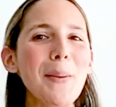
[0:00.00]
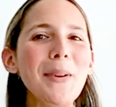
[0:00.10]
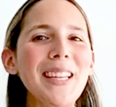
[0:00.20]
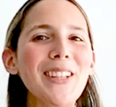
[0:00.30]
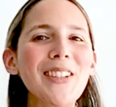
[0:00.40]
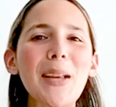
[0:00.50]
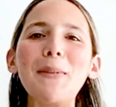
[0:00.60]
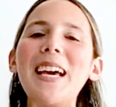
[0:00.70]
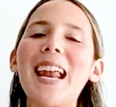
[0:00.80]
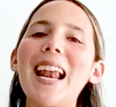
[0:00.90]
Bienvenidos a
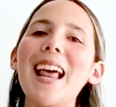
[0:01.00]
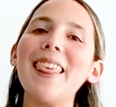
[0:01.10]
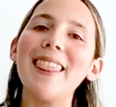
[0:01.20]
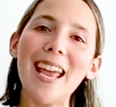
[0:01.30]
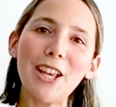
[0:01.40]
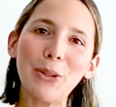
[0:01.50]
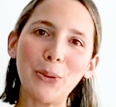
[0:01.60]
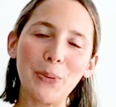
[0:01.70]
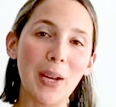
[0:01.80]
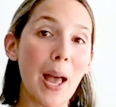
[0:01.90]
mi canal de
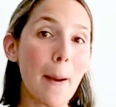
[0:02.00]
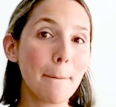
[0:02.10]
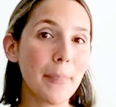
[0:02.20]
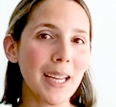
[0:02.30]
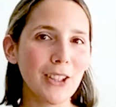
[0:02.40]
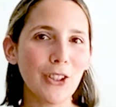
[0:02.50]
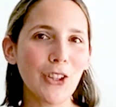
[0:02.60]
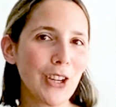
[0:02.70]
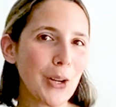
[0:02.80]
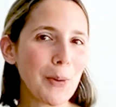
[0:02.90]
YouTube. Para todos
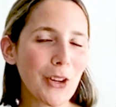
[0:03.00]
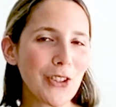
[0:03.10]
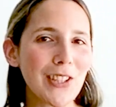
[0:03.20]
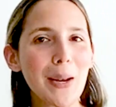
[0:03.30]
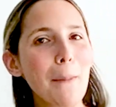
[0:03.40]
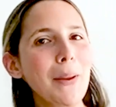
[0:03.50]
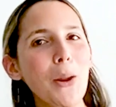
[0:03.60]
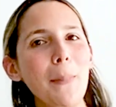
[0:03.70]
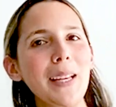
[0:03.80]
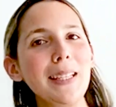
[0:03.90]
los que no me conocen, mi
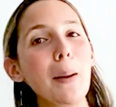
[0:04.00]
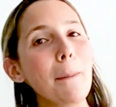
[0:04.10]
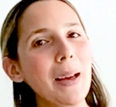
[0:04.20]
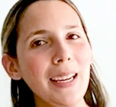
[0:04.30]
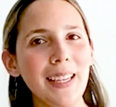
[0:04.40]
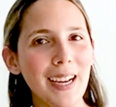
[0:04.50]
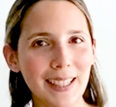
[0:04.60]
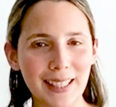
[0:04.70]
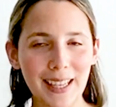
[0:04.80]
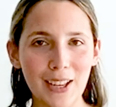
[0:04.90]
nombre es Valeria
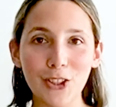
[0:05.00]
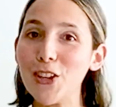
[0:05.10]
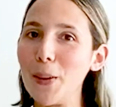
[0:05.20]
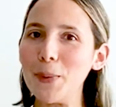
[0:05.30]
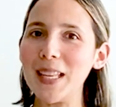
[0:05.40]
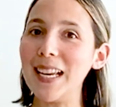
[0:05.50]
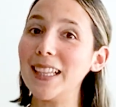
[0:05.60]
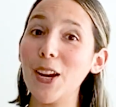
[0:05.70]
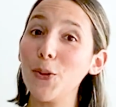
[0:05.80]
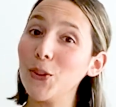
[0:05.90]
García, soy
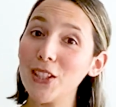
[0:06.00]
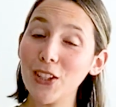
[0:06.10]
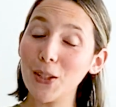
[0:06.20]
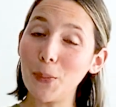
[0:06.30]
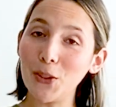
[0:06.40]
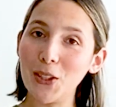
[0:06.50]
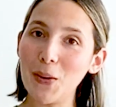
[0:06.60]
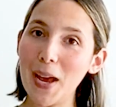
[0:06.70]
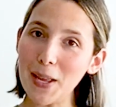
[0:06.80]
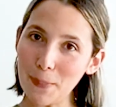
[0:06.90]
especialista en nutrición
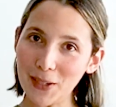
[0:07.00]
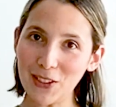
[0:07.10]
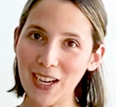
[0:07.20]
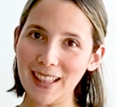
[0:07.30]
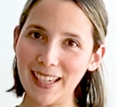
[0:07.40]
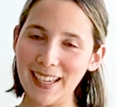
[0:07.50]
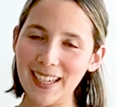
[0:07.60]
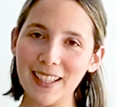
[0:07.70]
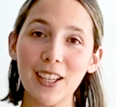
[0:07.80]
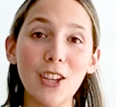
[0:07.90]
deportiva y personal
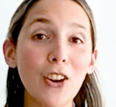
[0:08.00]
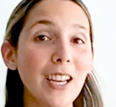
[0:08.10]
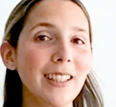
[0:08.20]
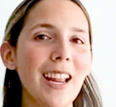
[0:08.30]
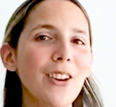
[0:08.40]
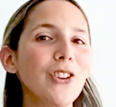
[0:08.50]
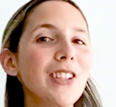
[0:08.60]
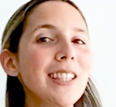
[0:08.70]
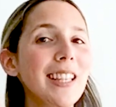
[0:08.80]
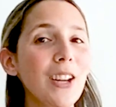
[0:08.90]
trainer y hoy les
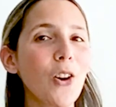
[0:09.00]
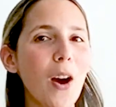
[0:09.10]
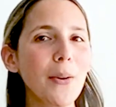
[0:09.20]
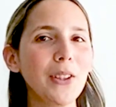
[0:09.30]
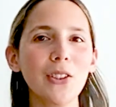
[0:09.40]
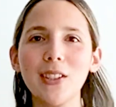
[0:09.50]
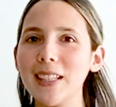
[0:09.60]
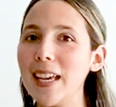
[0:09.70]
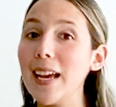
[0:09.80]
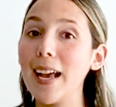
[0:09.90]
traigo 5 hábitos
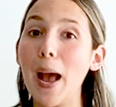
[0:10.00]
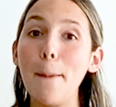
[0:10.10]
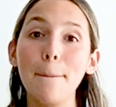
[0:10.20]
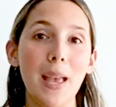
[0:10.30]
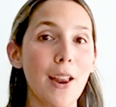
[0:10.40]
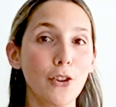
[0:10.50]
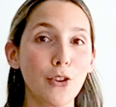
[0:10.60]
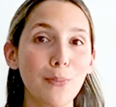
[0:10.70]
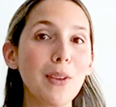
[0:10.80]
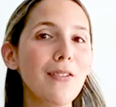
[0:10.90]
que
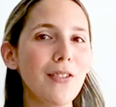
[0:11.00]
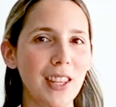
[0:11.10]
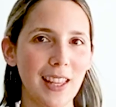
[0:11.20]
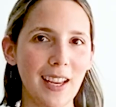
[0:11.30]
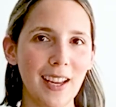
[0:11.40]
cambiaron mi vida.